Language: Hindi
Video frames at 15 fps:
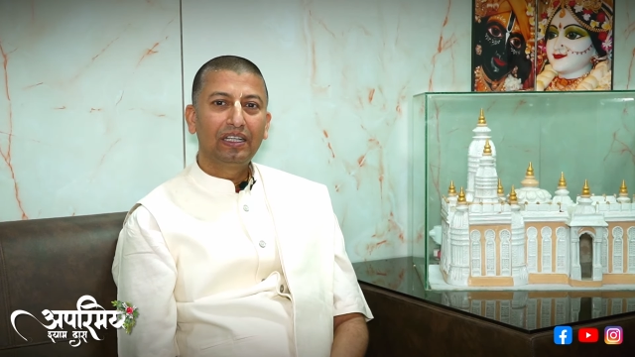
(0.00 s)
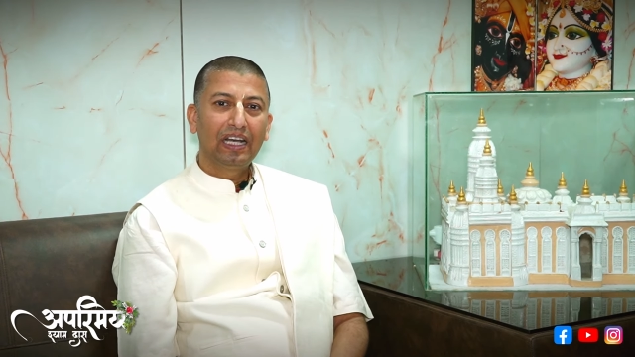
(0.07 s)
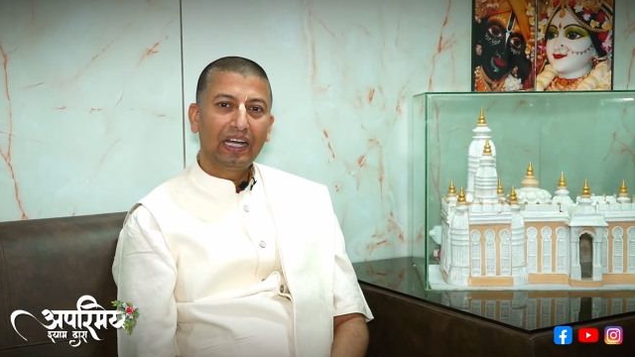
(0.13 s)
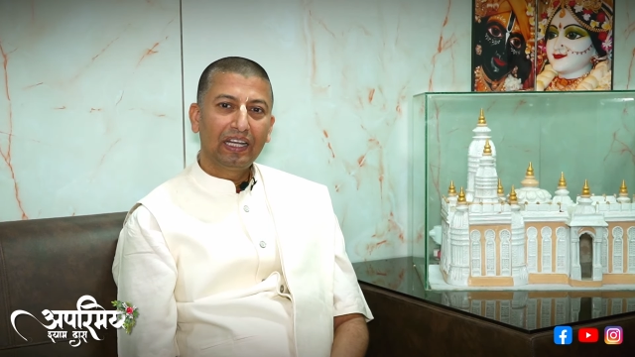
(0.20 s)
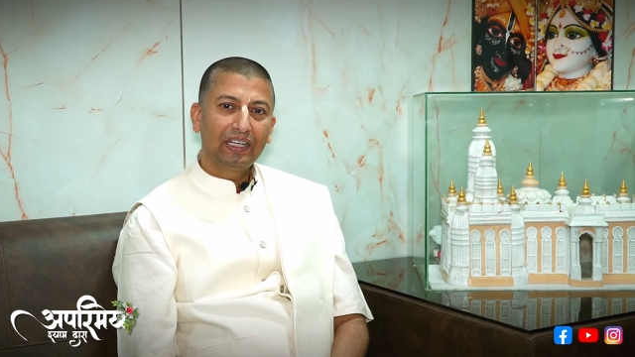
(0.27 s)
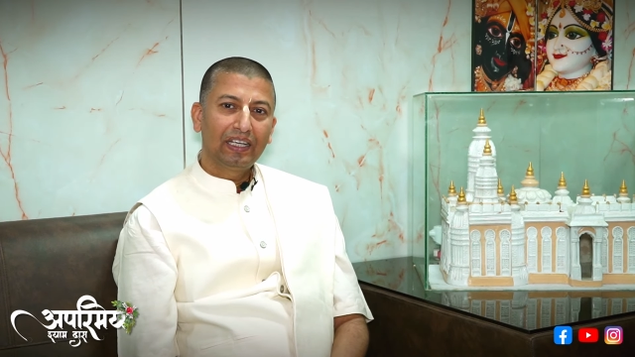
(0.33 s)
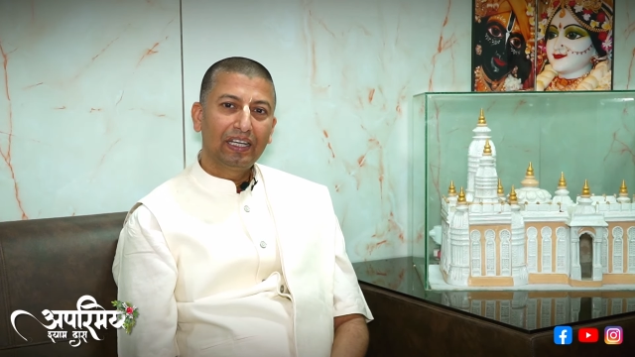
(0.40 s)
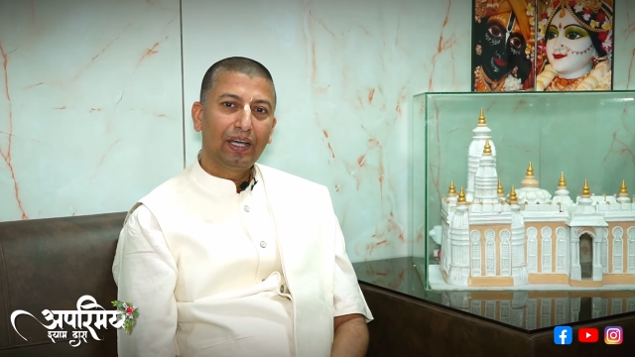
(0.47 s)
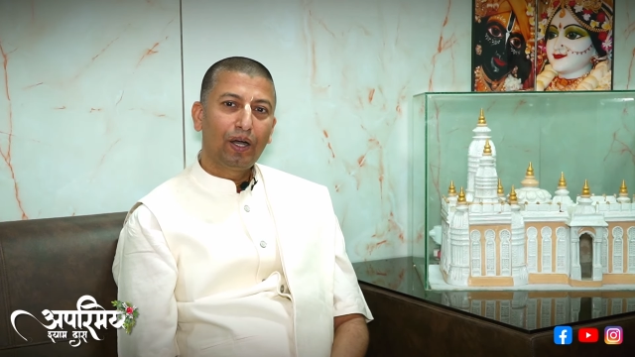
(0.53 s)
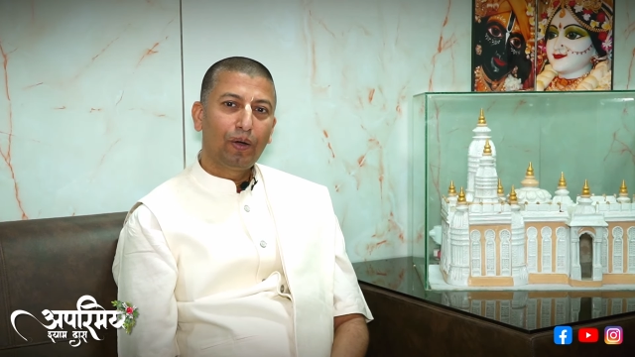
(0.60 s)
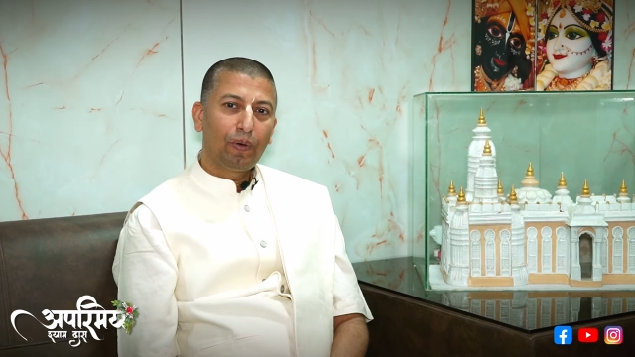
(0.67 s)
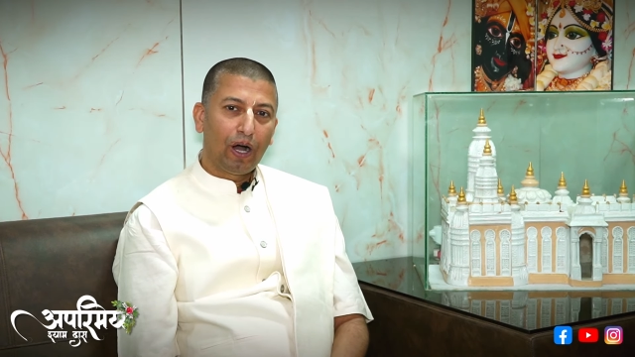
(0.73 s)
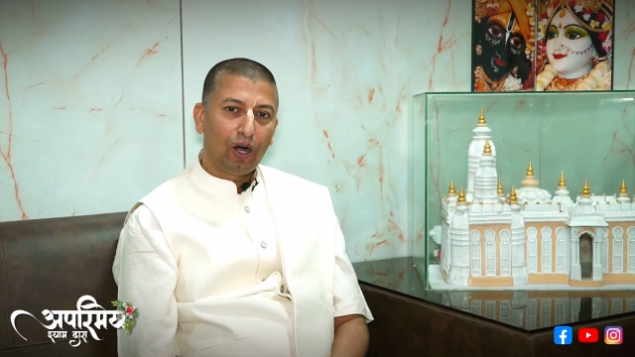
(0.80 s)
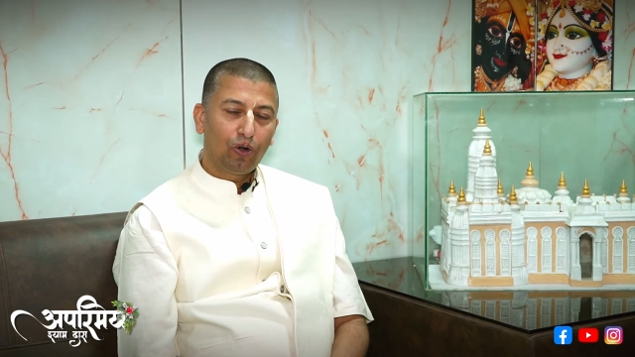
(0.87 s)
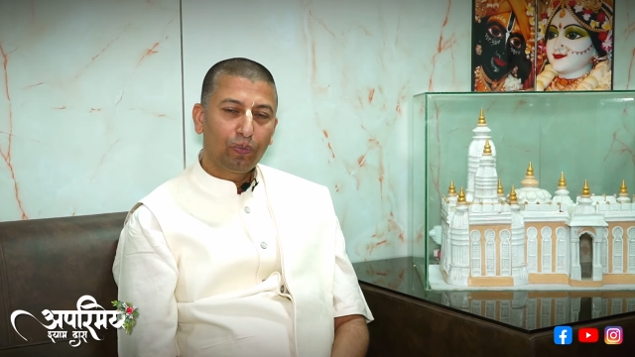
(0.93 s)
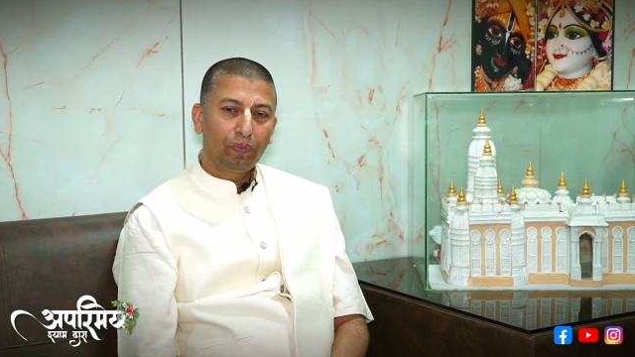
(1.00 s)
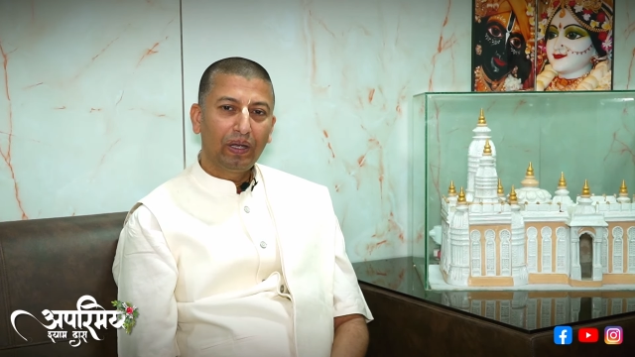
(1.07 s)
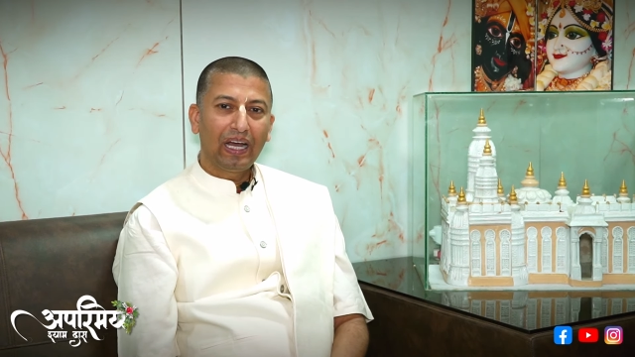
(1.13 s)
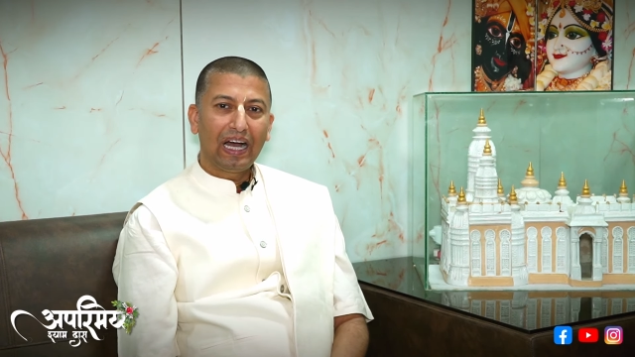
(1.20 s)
ज्ञान के अभाव में